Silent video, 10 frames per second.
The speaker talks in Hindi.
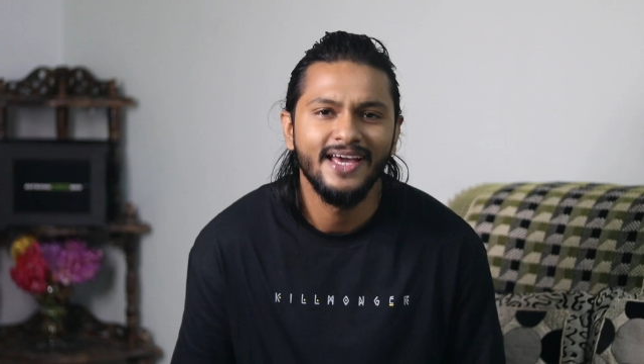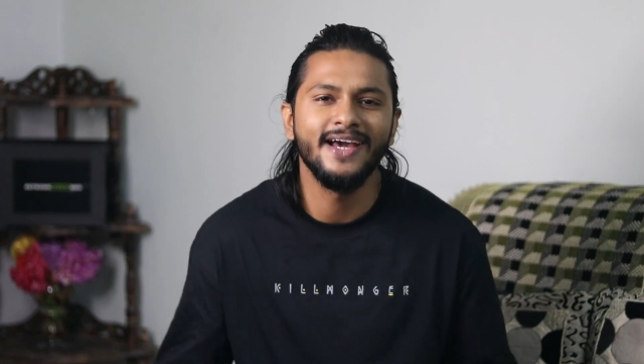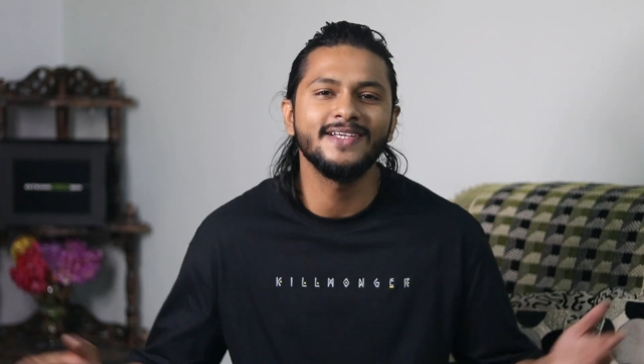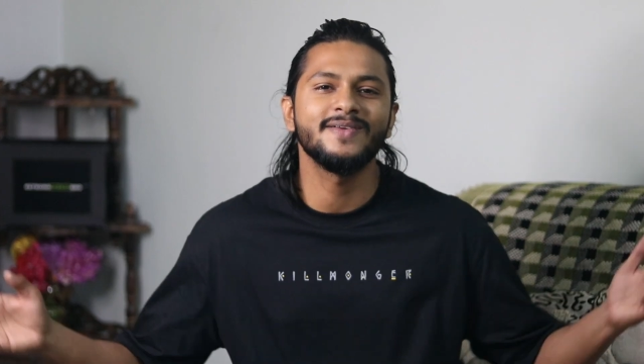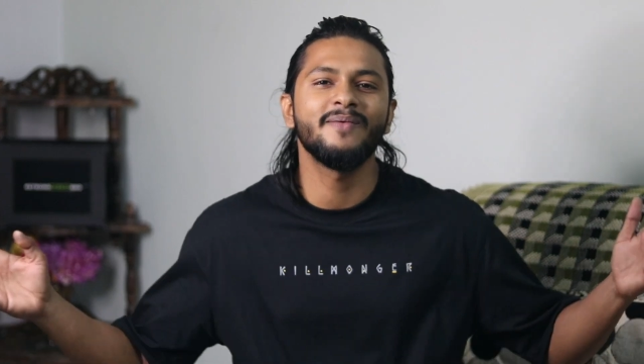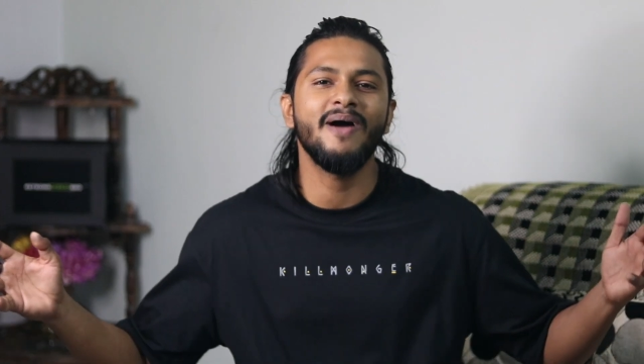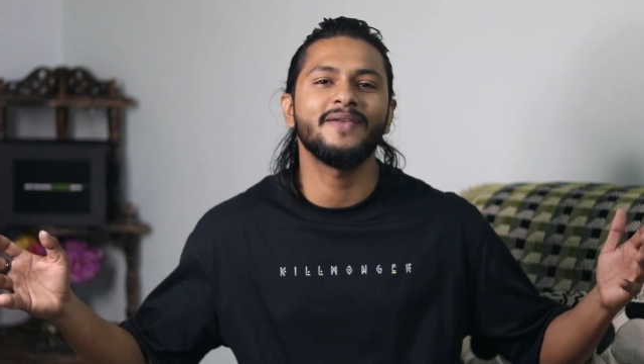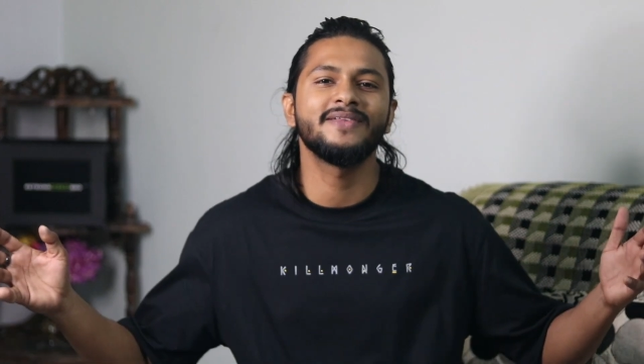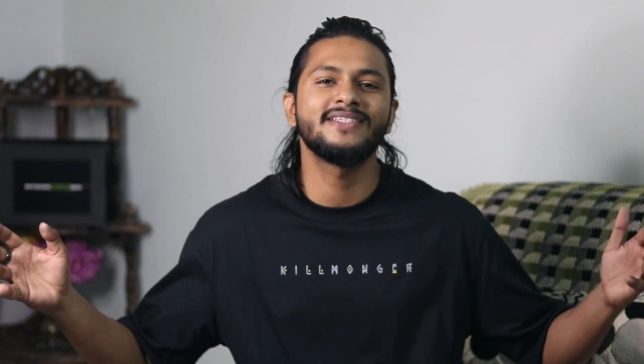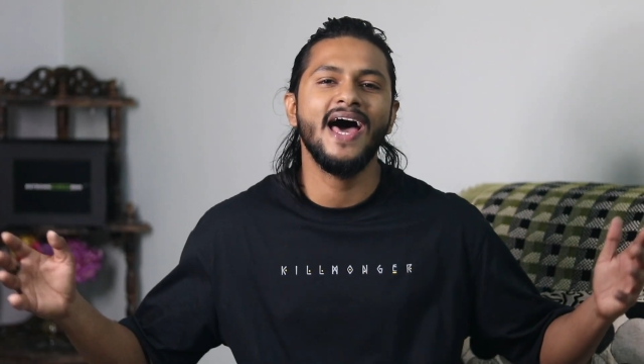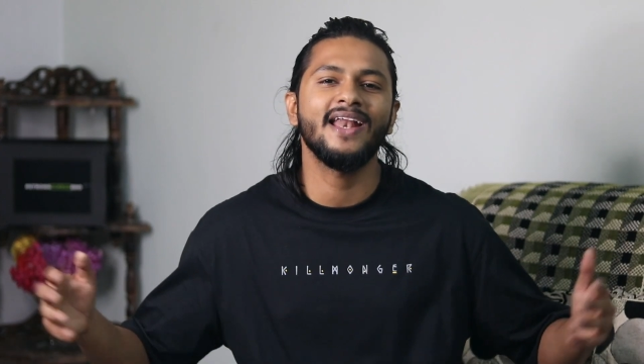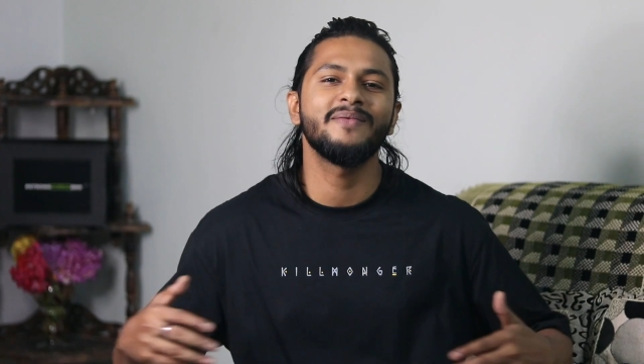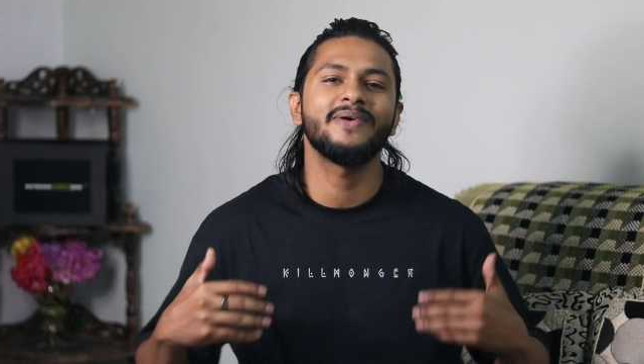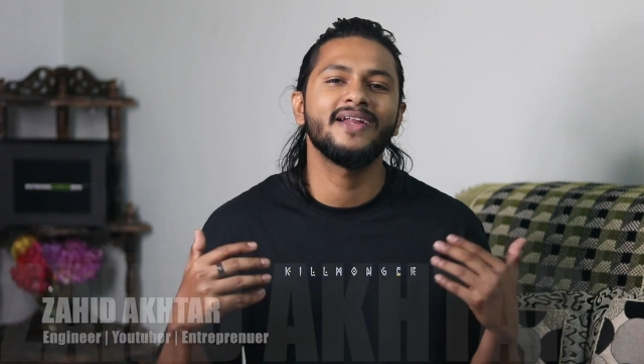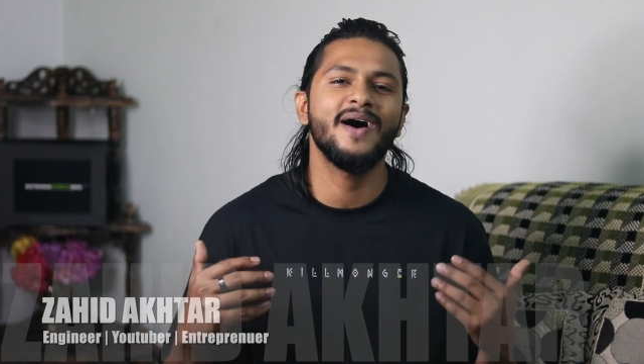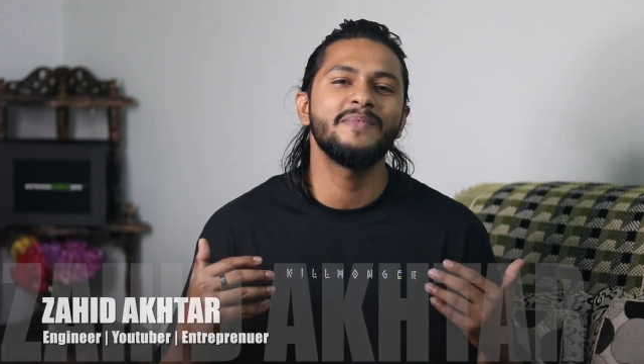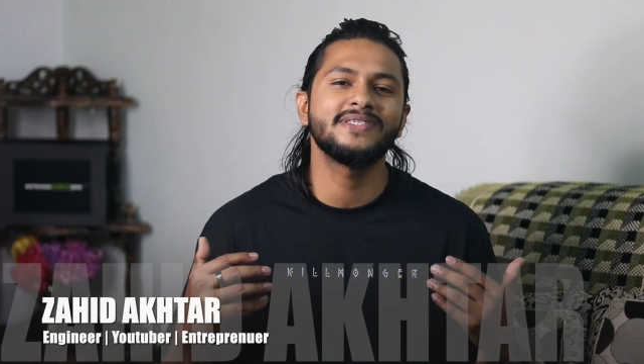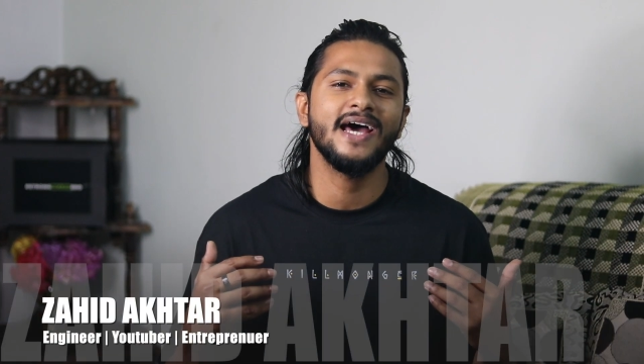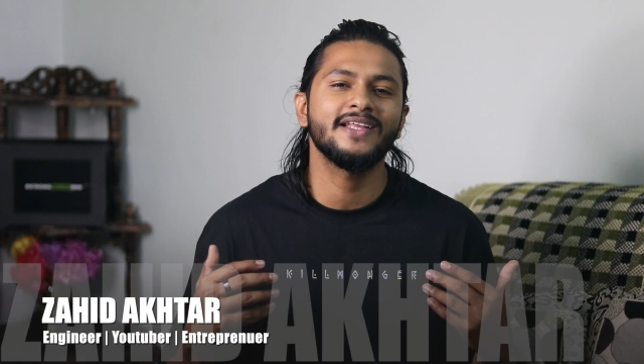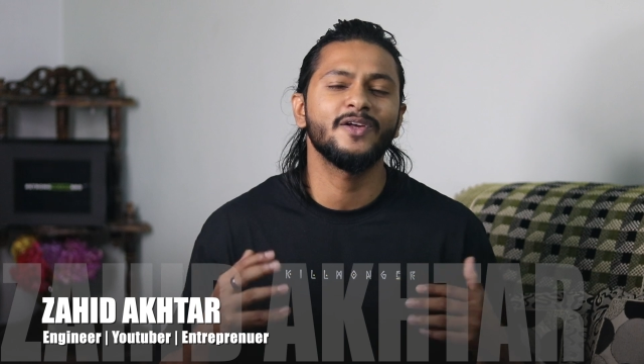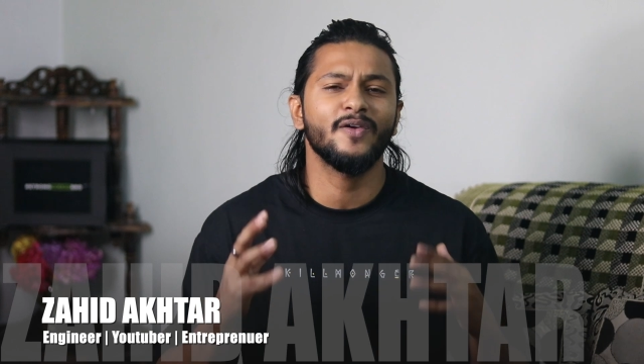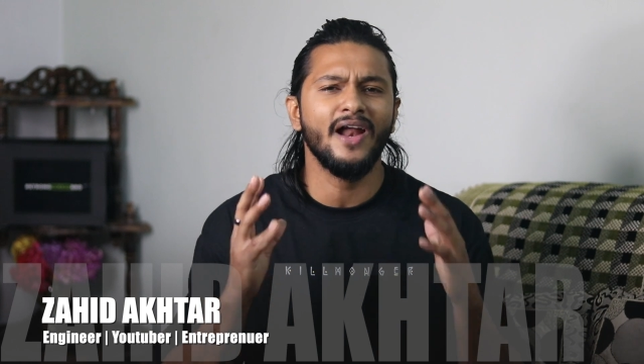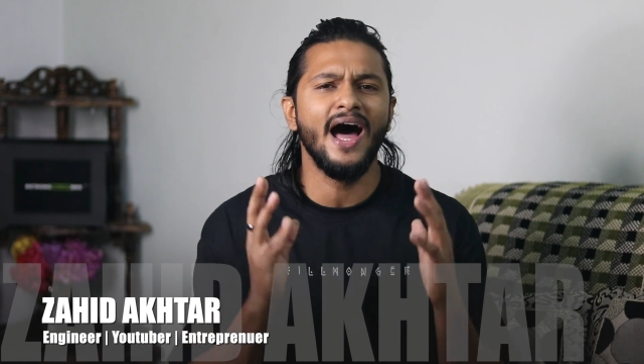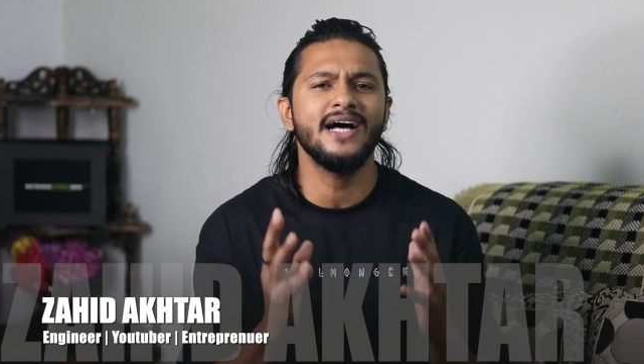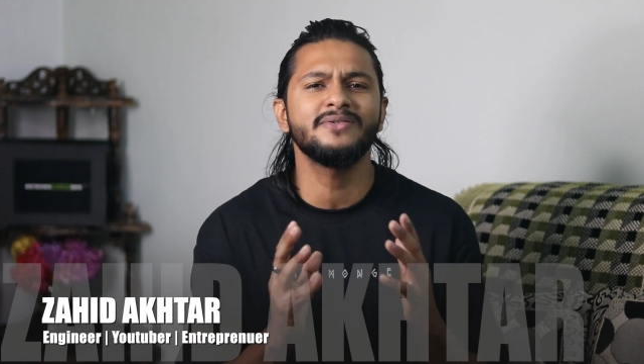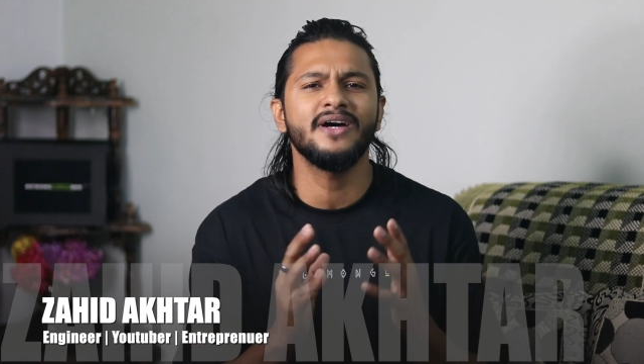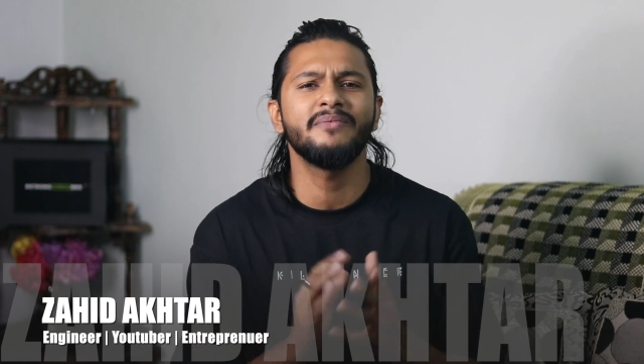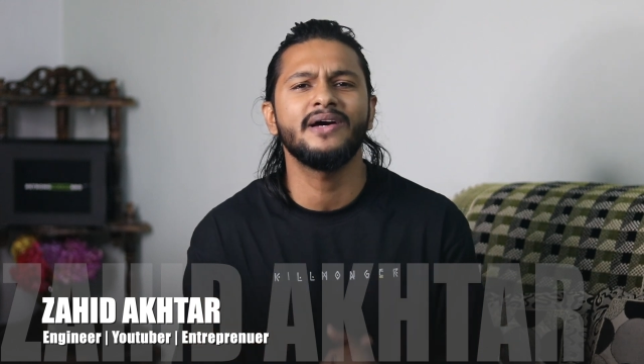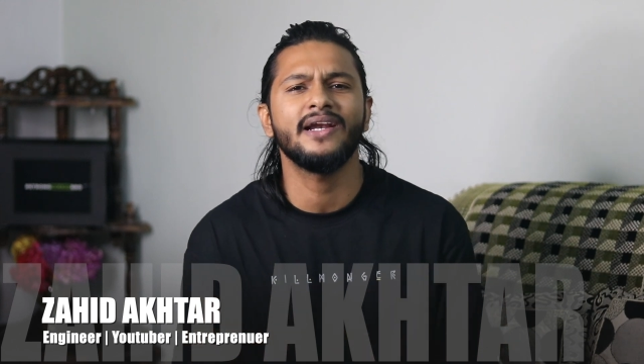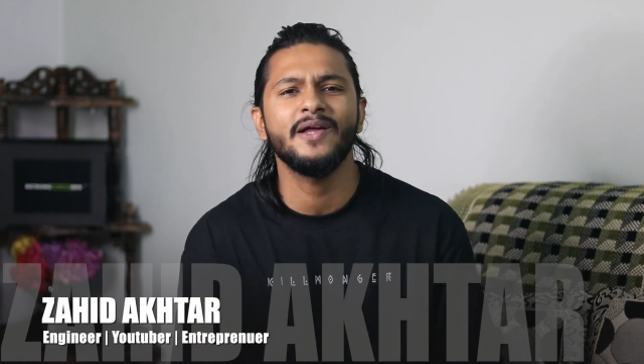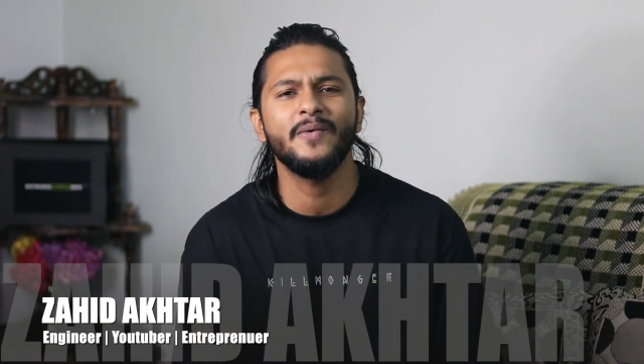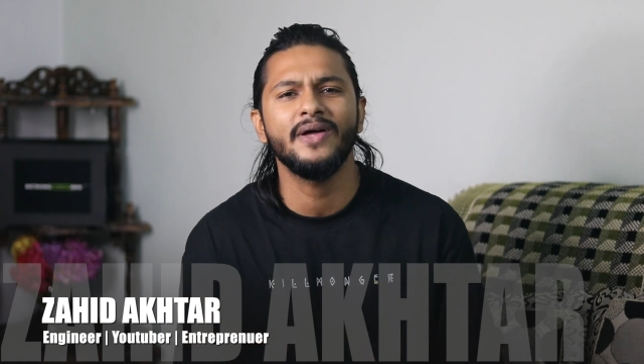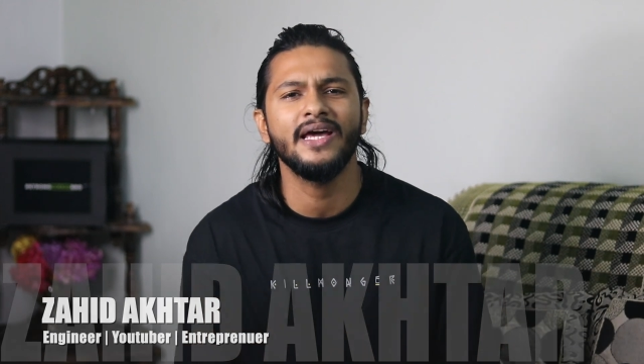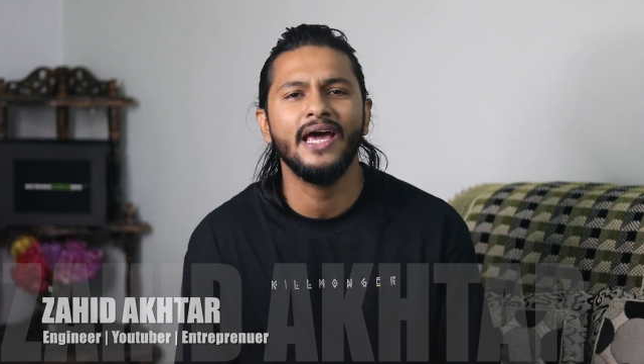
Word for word: चैनल मेरा नाम है जाहिर और आज हम करने वाले